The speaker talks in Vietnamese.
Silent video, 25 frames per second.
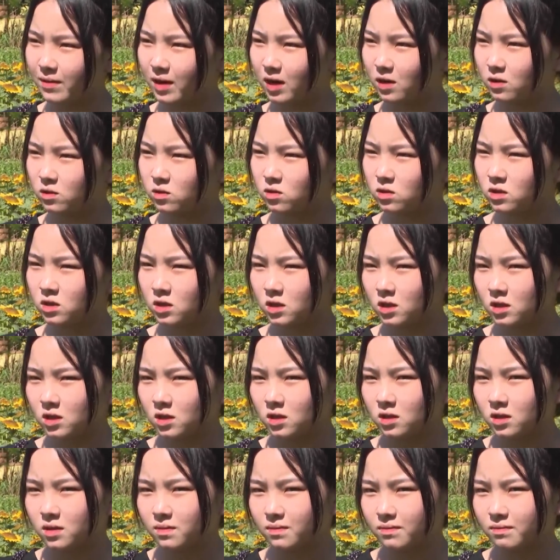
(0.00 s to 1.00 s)
vào
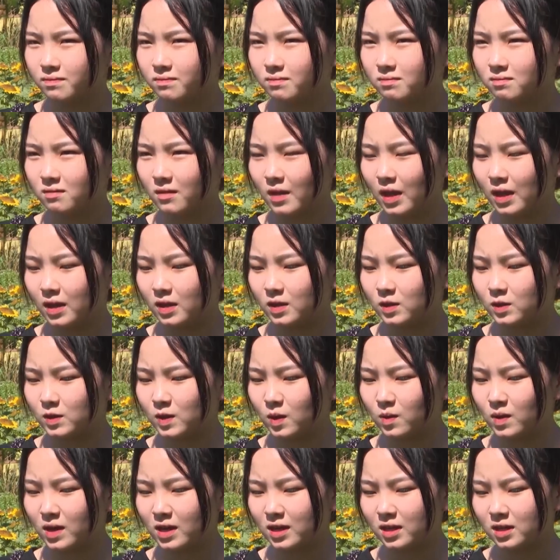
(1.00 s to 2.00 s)
để
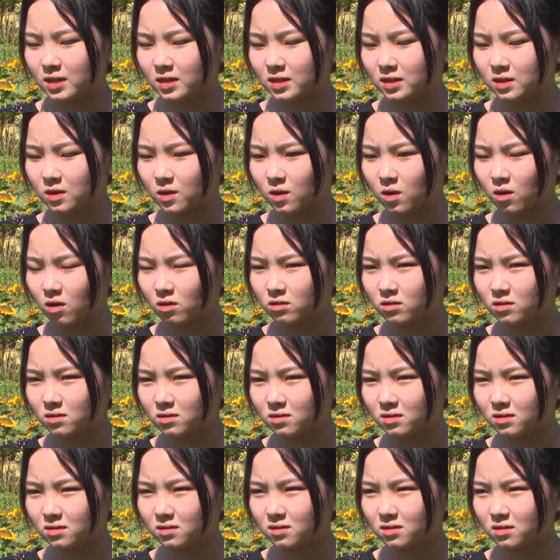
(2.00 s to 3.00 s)
sau này có những